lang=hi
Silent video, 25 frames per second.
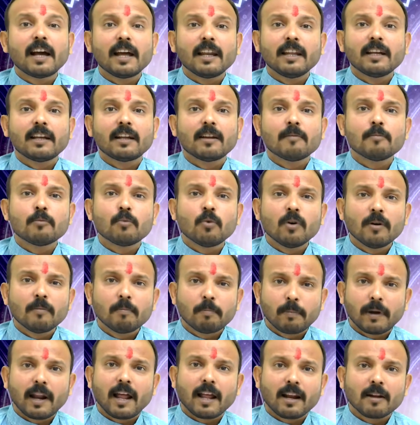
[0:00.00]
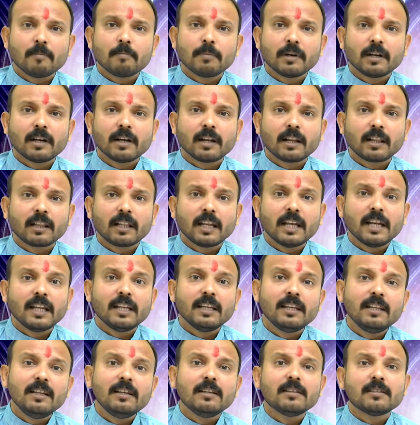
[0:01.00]
कार्यक्रम को हम प्रारंभ करते हैं
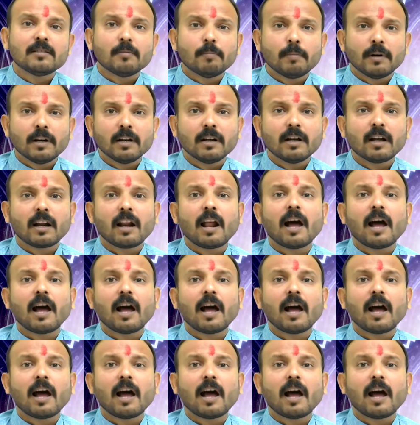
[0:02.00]
नीच भंग